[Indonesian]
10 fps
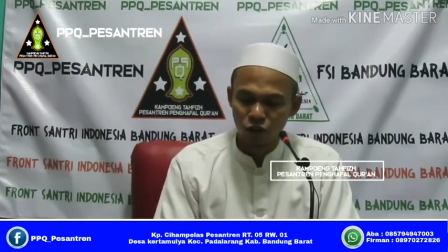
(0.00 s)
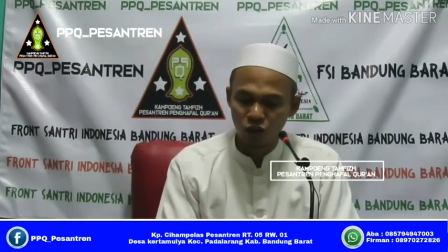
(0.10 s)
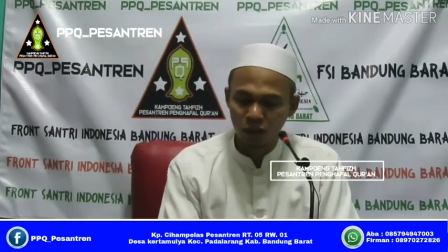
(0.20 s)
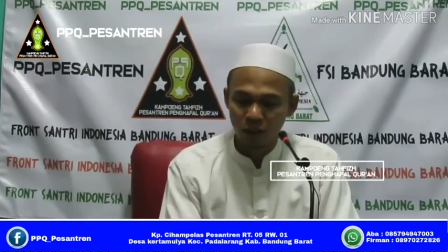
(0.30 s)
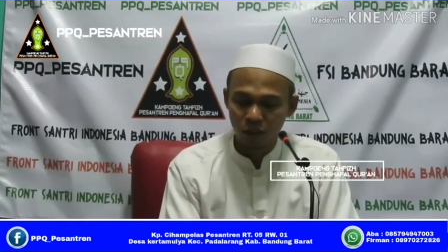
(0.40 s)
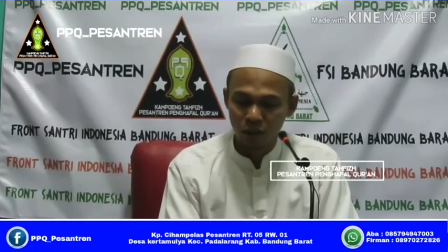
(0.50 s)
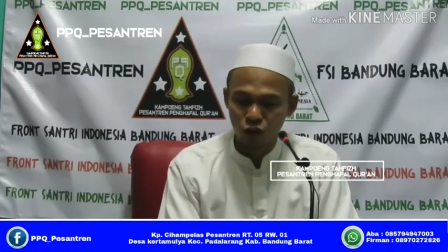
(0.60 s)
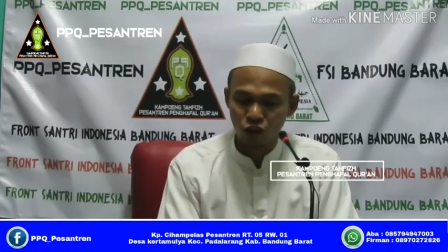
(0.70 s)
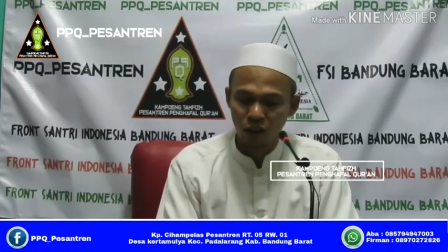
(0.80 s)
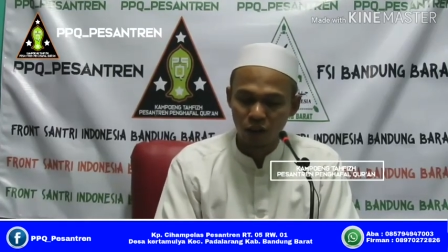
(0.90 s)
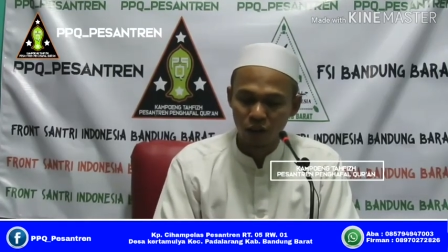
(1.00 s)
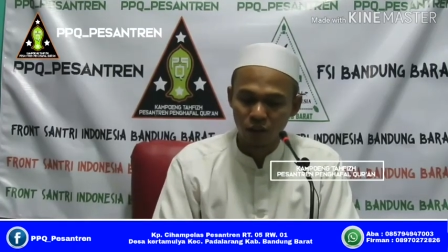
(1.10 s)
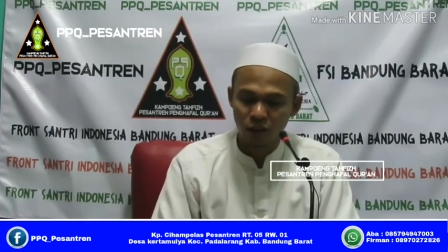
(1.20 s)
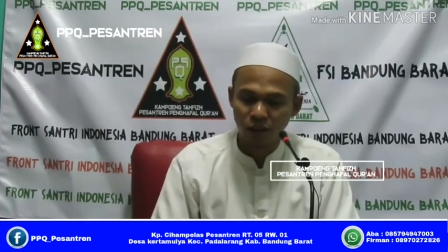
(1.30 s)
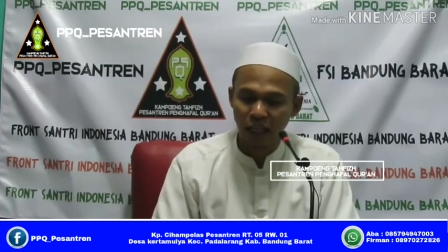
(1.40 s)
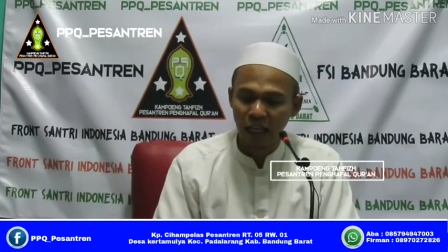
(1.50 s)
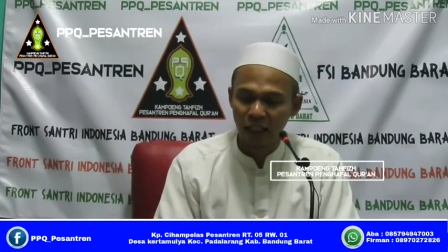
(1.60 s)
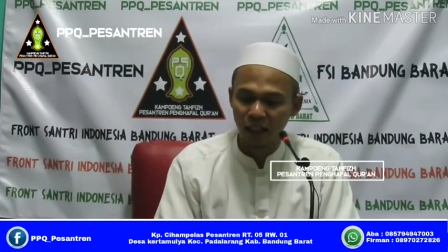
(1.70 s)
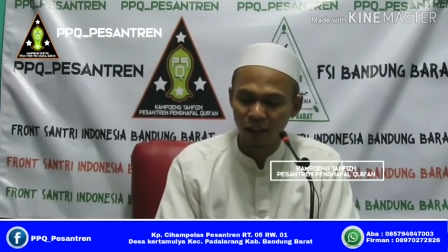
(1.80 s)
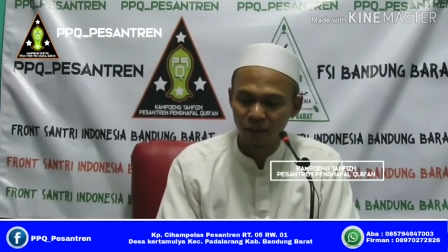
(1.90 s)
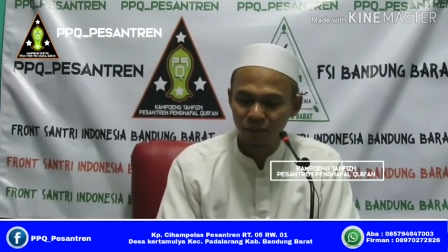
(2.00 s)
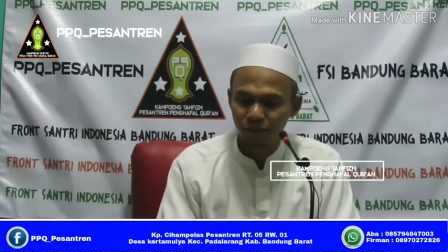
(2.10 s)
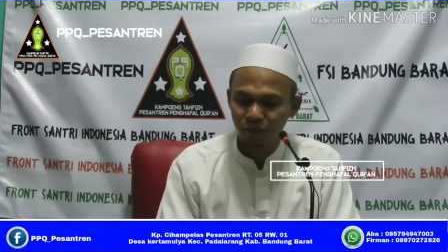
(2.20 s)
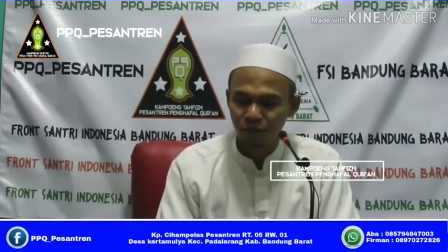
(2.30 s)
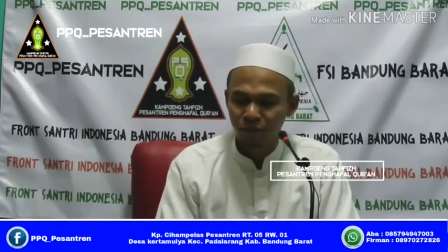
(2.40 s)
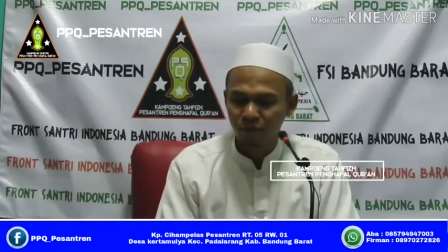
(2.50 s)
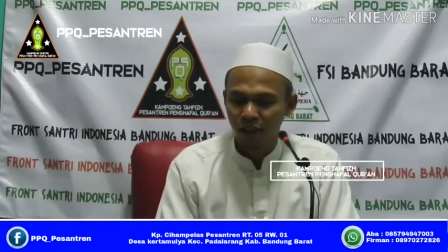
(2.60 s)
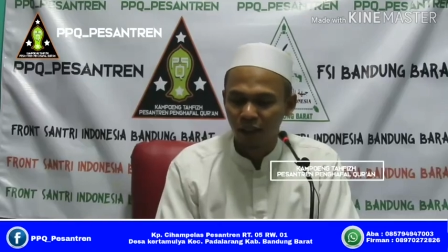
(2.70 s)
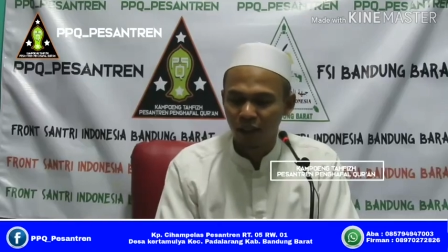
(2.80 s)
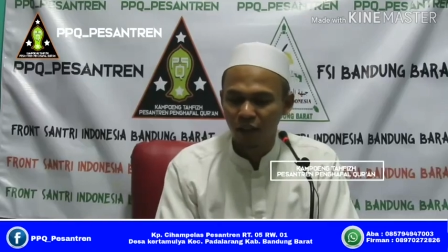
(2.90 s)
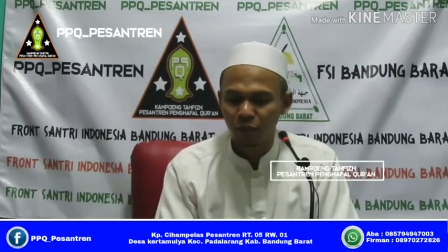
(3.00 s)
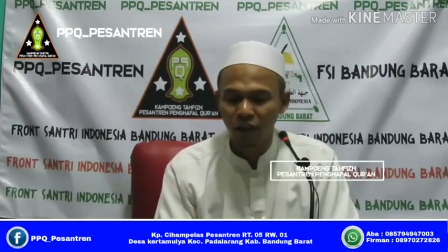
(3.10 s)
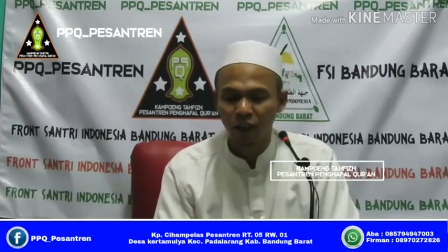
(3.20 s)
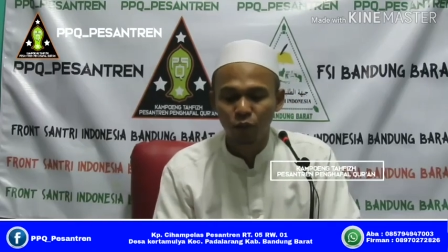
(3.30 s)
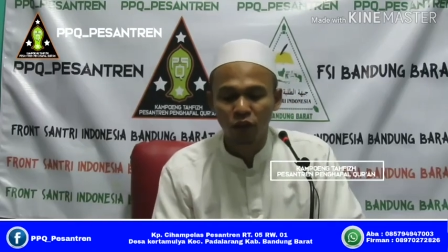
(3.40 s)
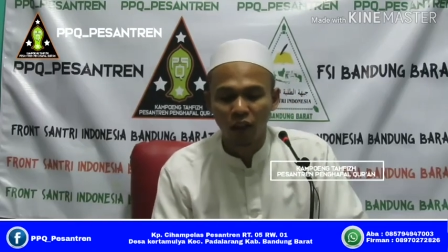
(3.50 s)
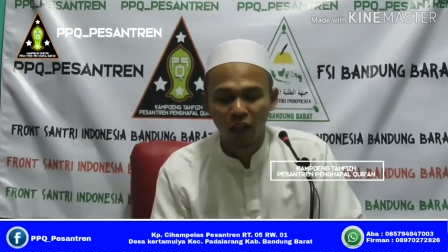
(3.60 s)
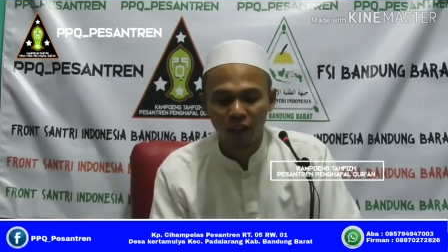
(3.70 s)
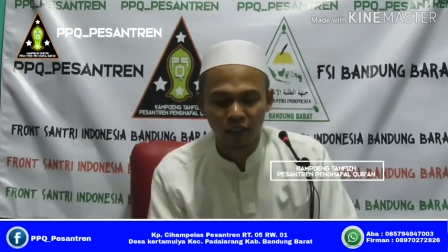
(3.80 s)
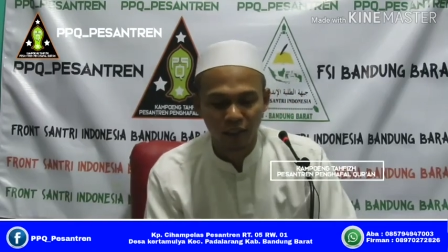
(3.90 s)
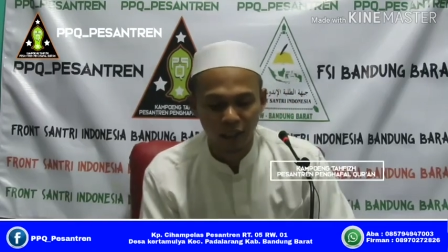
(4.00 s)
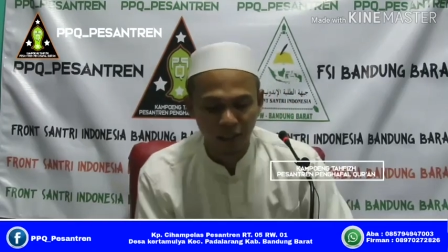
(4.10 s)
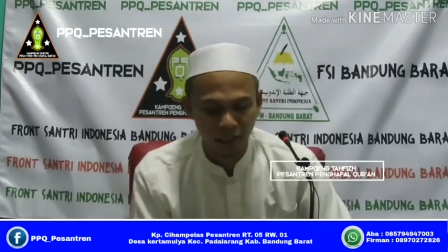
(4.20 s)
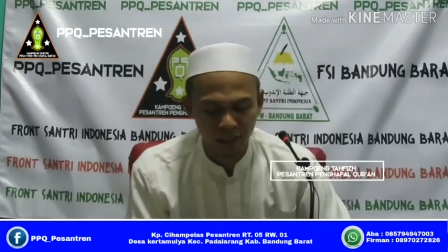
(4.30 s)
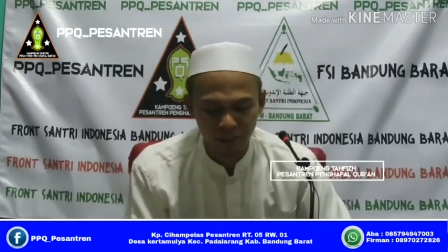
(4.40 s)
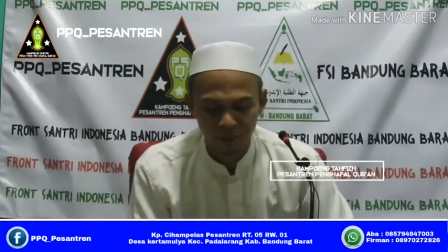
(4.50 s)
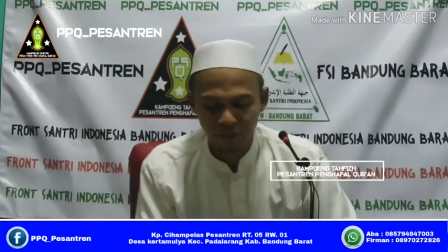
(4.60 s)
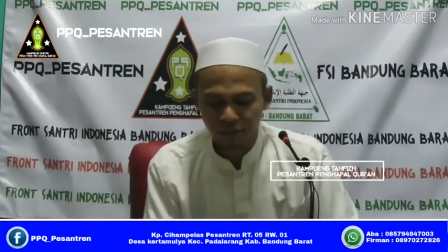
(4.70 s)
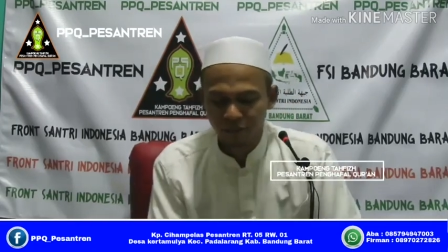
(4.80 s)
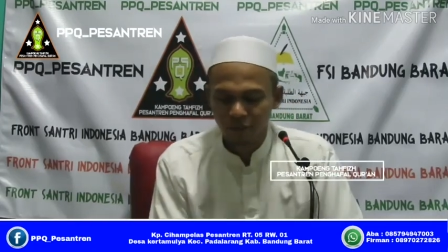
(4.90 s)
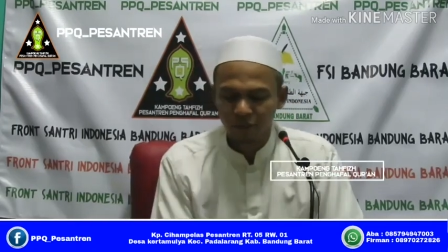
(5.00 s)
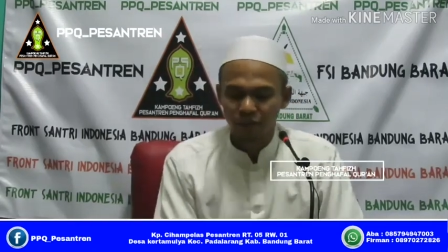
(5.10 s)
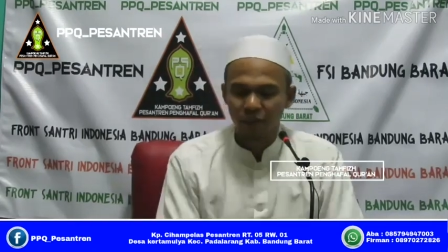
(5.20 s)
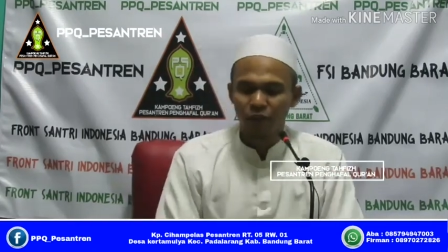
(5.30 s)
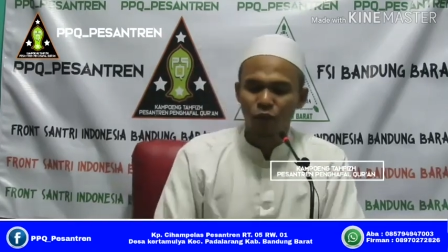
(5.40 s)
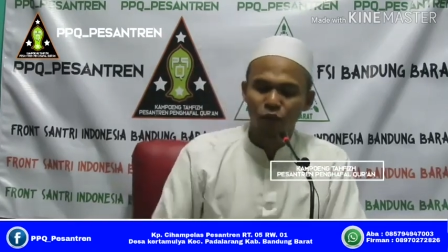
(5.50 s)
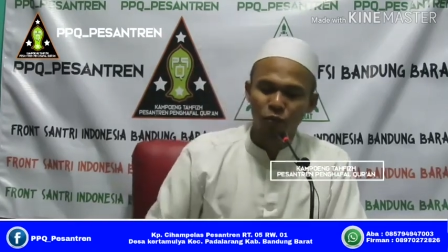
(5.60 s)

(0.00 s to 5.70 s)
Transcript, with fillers: Syekh Syekh Sahal ya bin Abdullah ditanya yaitu